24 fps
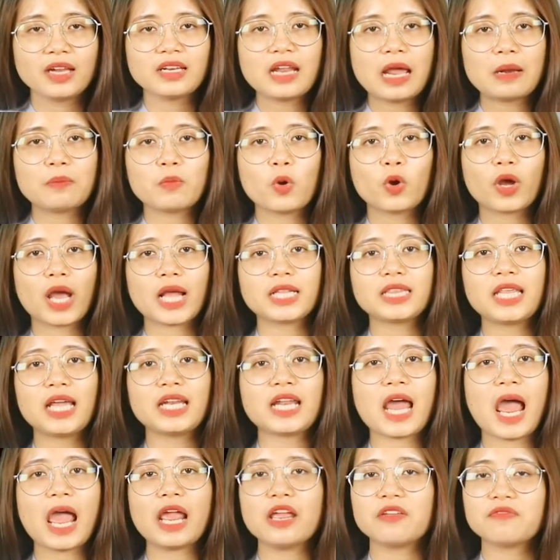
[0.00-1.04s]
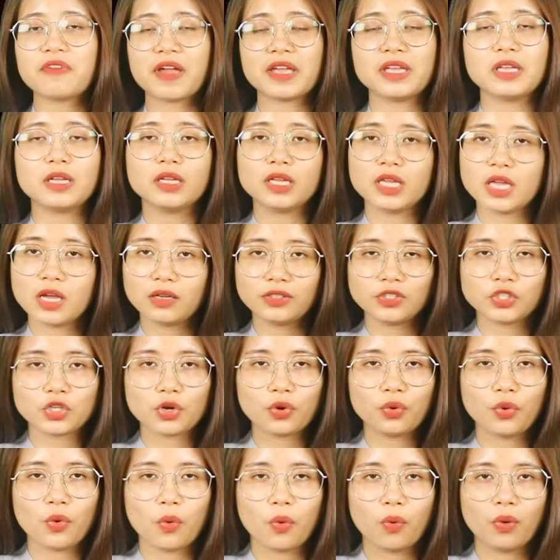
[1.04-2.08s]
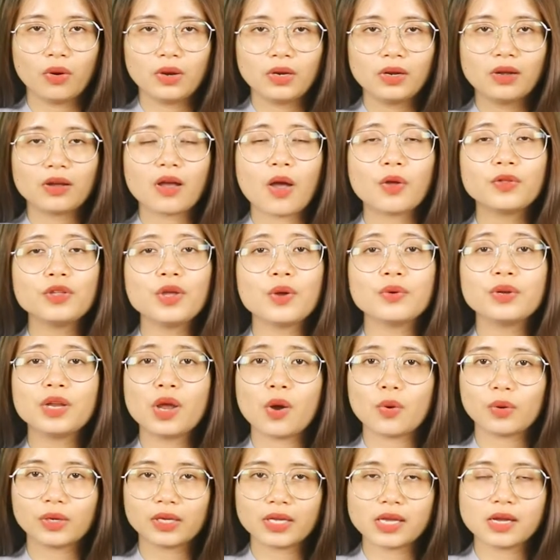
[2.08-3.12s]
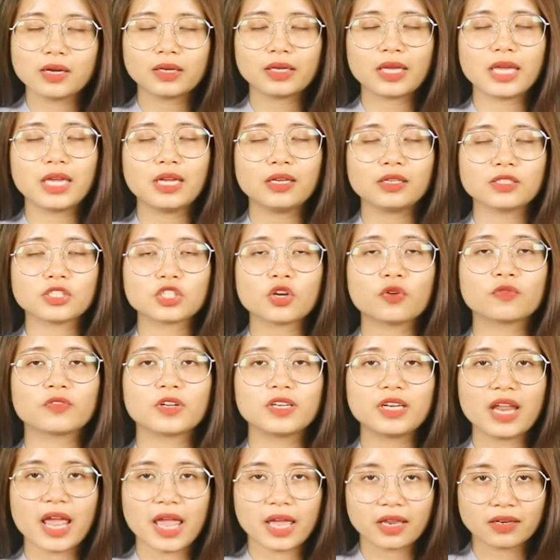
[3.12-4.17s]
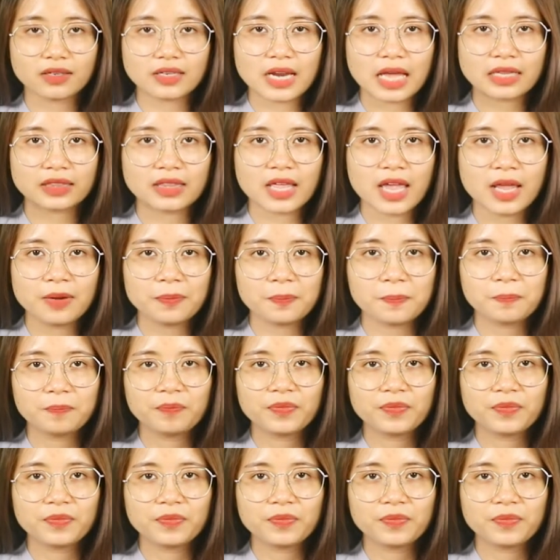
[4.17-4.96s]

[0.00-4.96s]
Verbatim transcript: Đặt một cái tên hay và ý nghĩa chưa đủ, có nhiều điều kiêng kỵ trong vấn đề đặt tên.